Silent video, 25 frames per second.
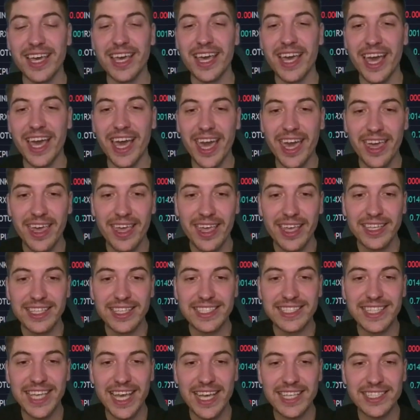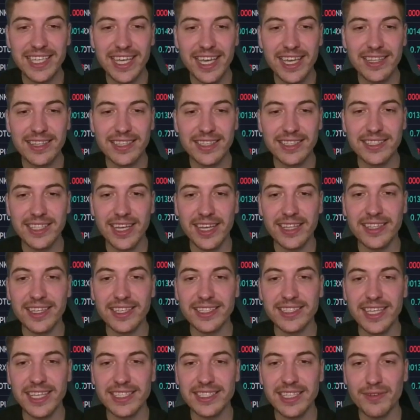Hey, sehr, sehr interessanter,
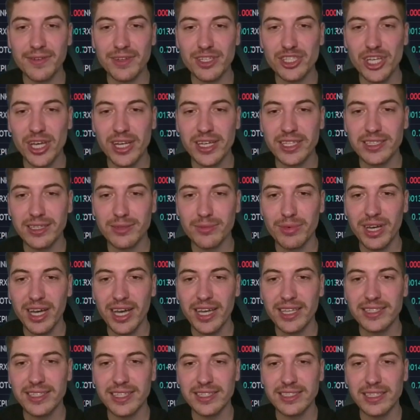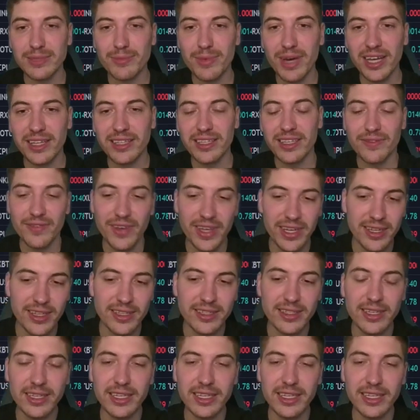sehr, sehr wahrscheinlicher Bereich, dass der Markt hier wendet.